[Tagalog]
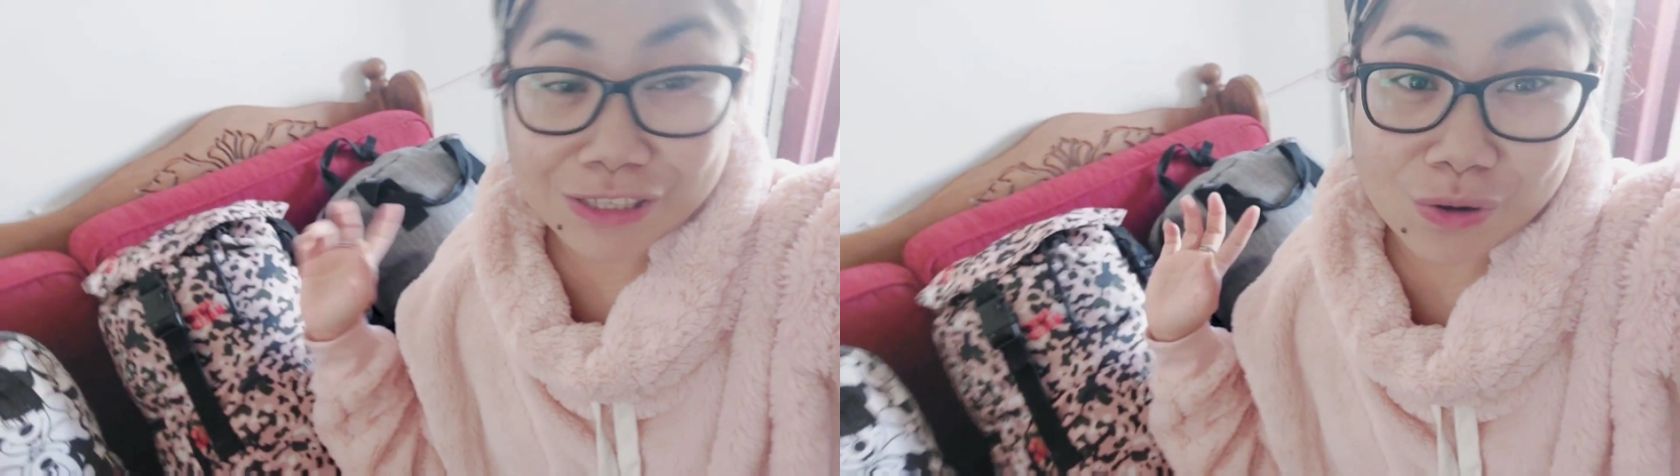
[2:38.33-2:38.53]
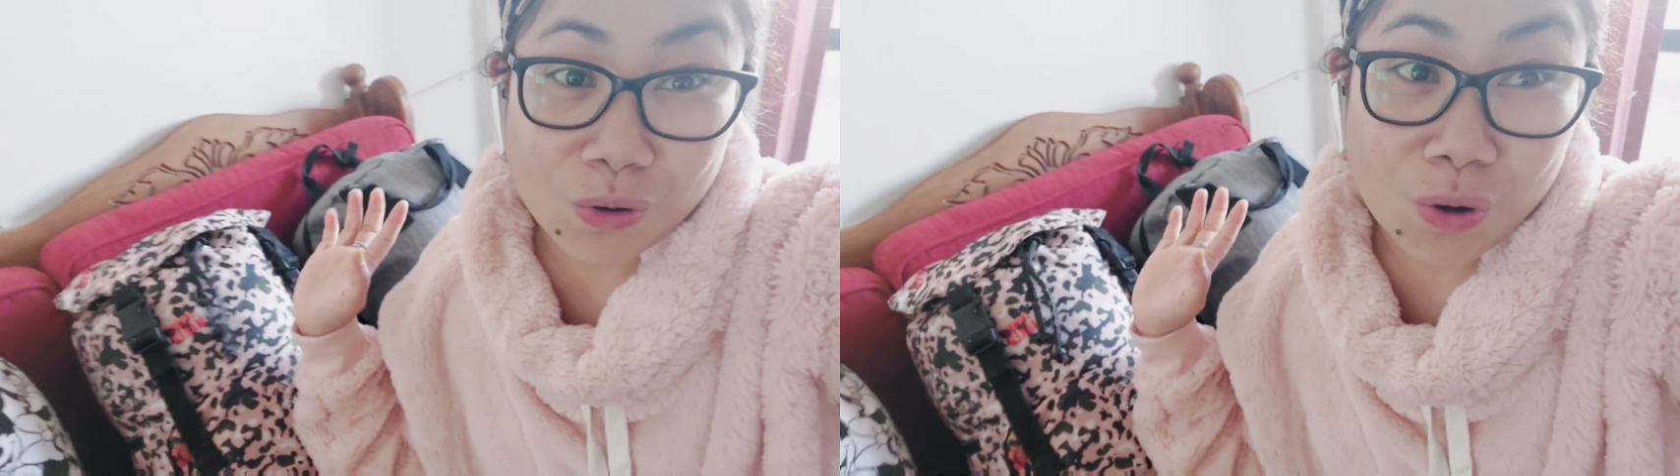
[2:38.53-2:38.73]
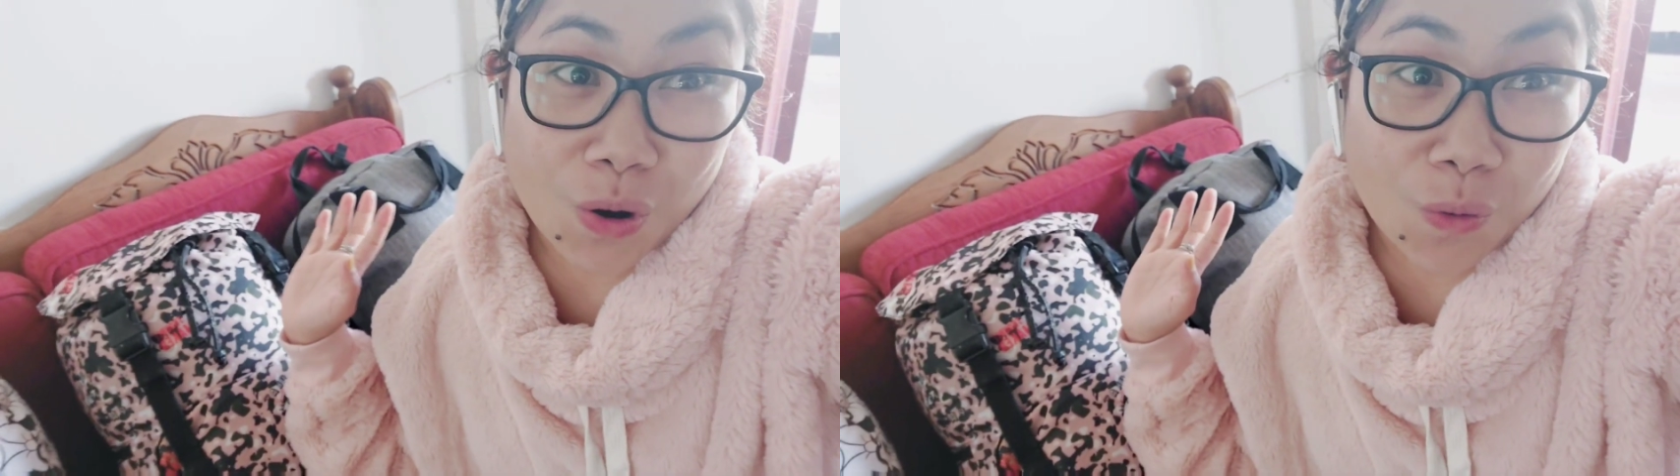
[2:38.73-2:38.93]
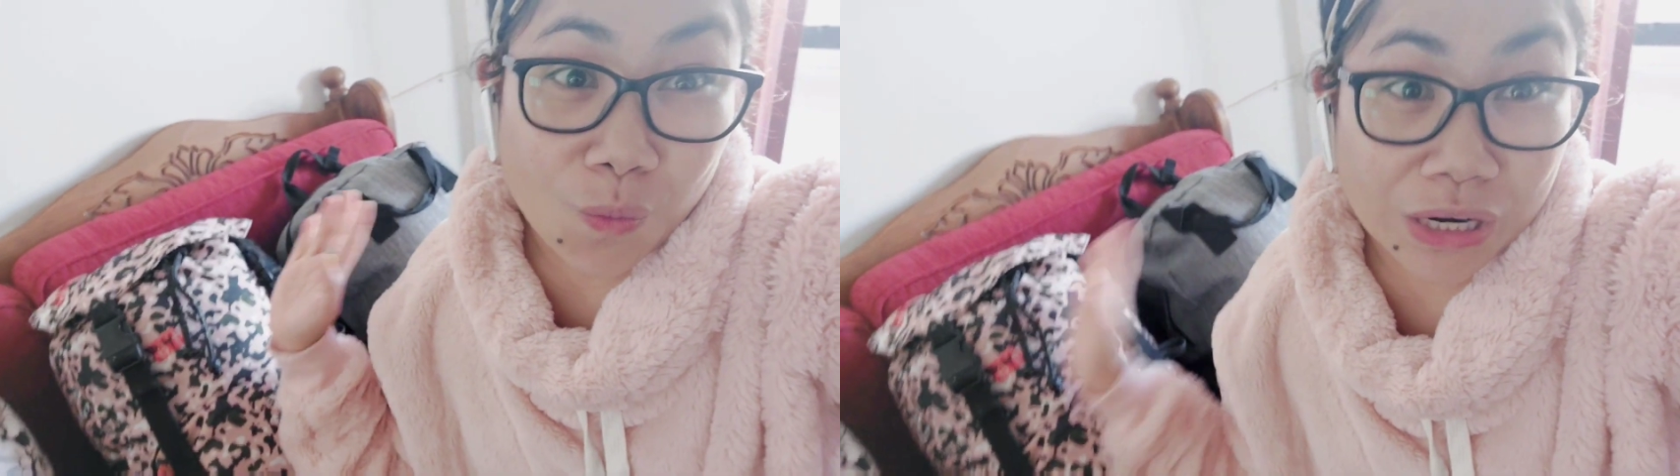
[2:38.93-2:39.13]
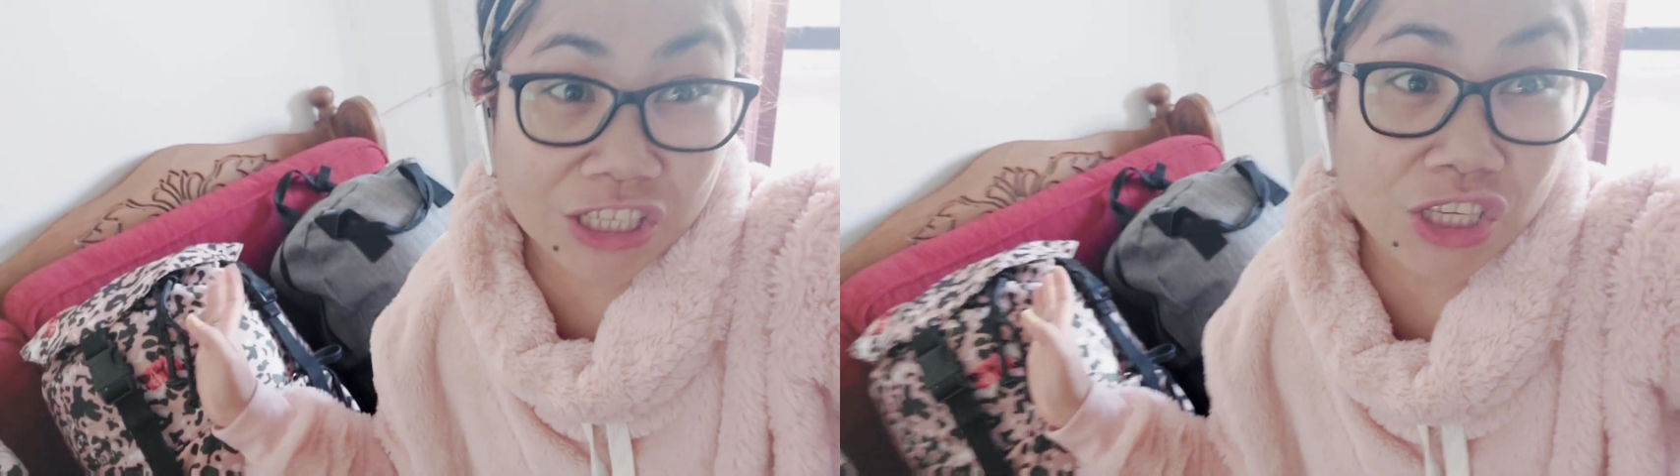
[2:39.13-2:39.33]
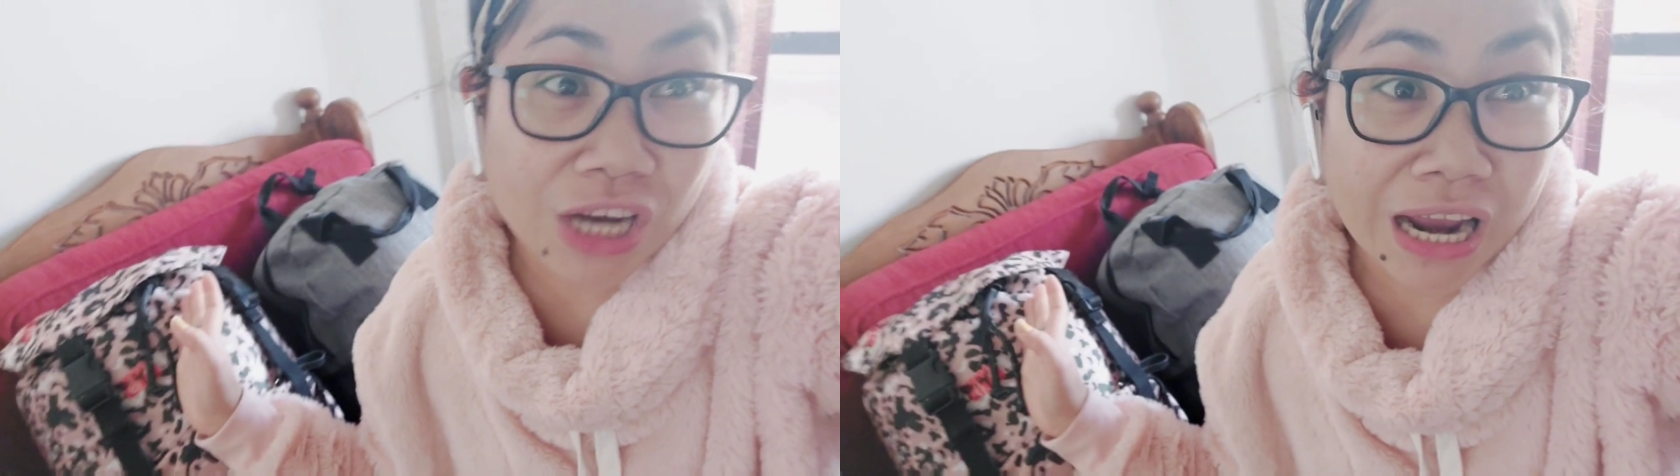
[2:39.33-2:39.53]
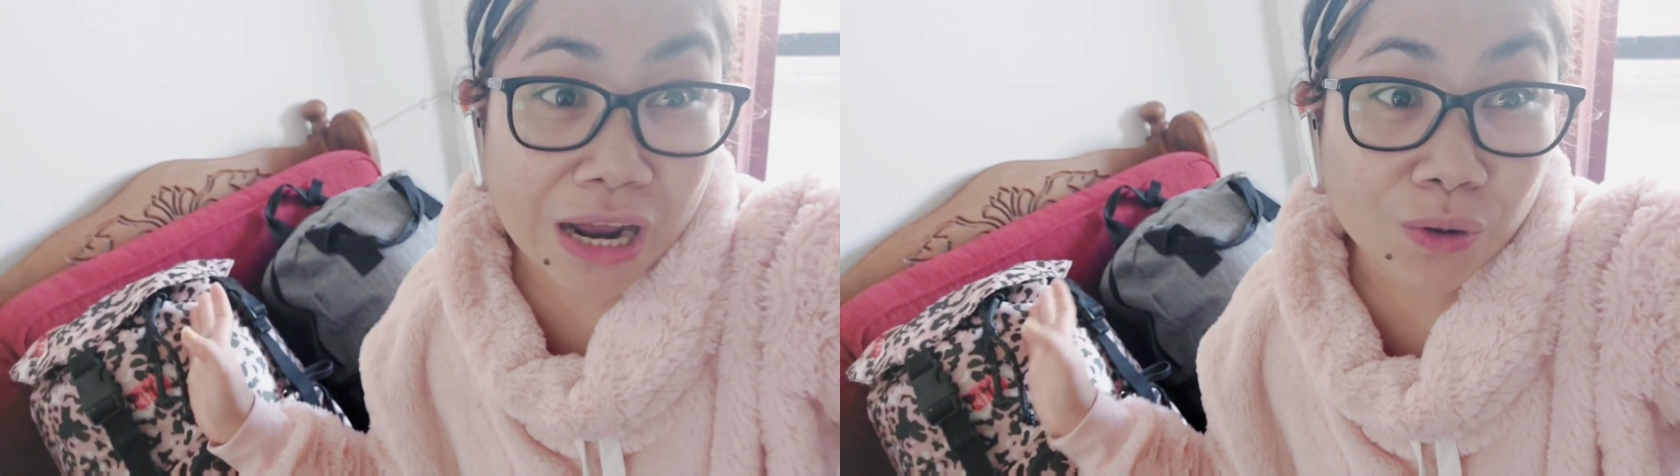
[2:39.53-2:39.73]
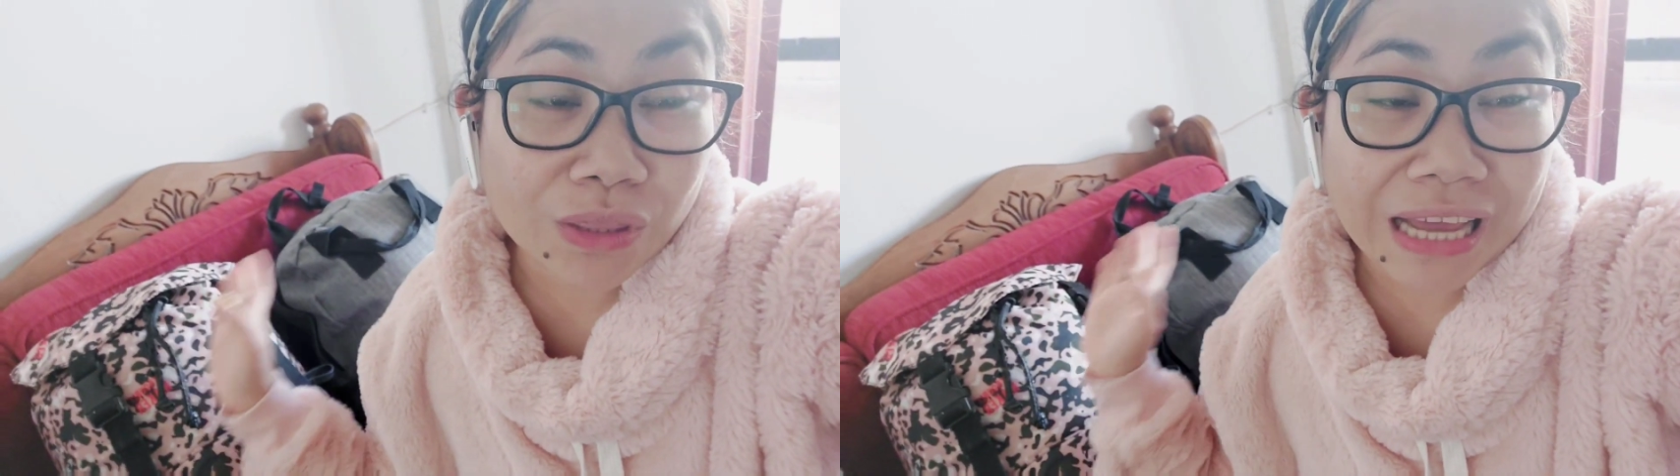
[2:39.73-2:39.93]
So, watch
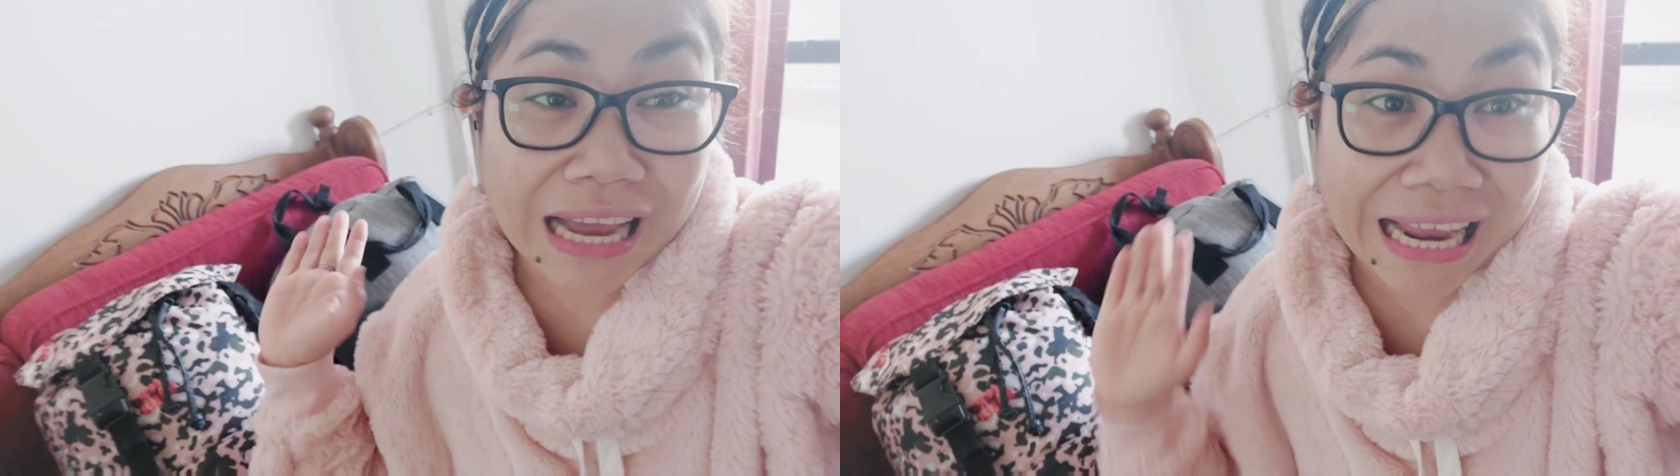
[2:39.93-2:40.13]
out